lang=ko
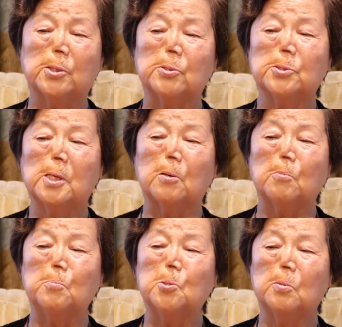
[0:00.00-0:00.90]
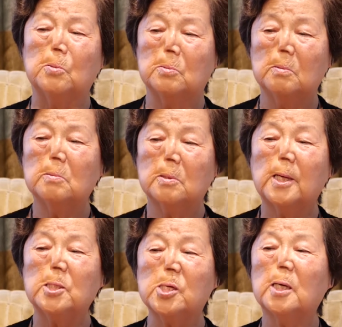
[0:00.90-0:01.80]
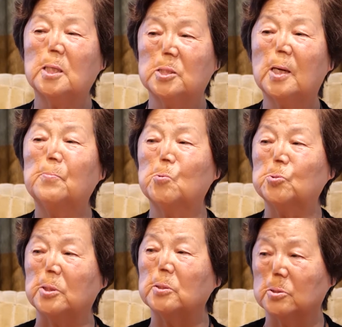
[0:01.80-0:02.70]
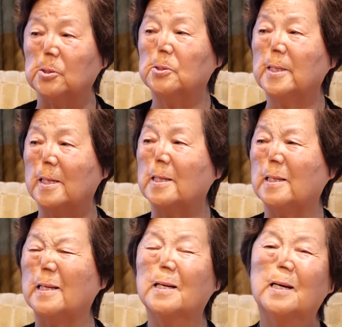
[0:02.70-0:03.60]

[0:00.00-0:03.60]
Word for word: 그러더라고 뭐 괜찮게 참고 등등 이렇게